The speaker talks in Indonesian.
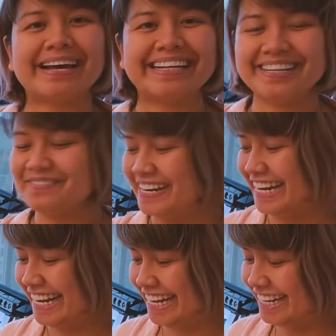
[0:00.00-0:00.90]
makannya di
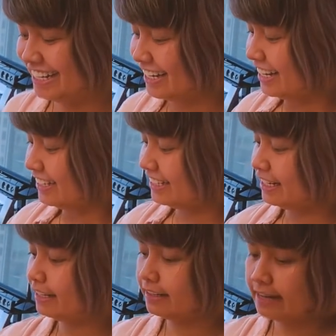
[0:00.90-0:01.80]
mana
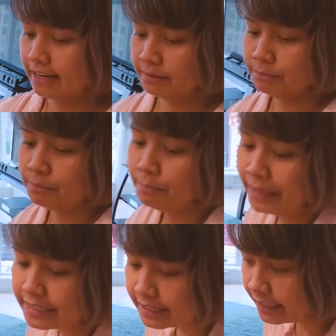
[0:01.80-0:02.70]
jadi nah
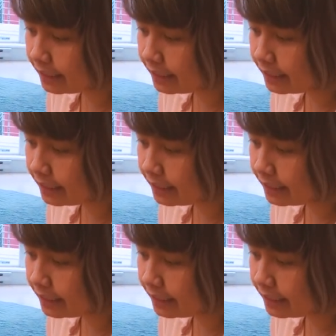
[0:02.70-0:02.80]
meja